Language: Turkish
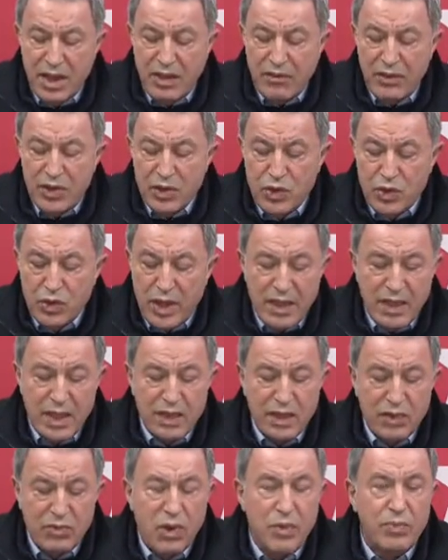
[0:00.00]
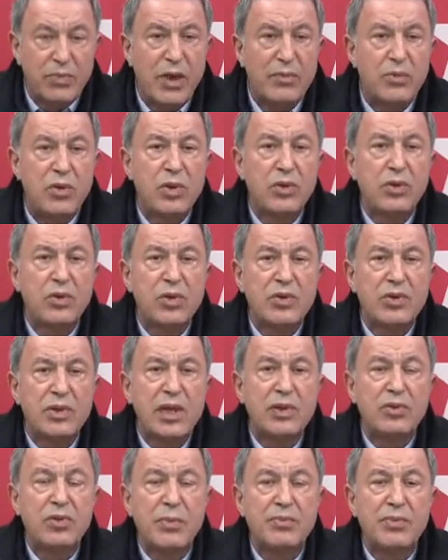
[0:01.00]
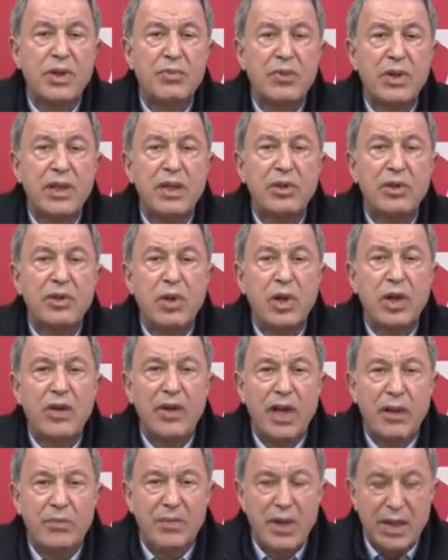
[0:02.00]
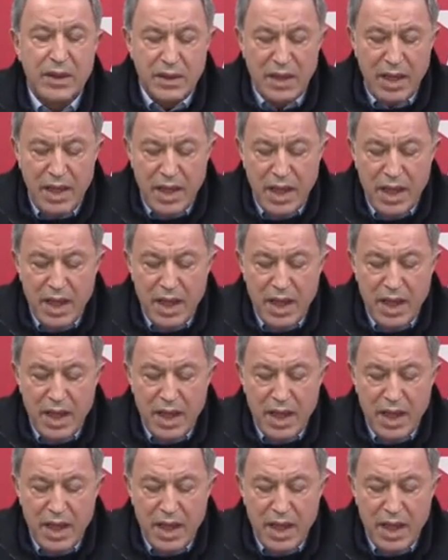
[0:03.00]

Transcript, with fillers: ve şu ana kadar da toplam 19 helikopter burada görev yapmakta.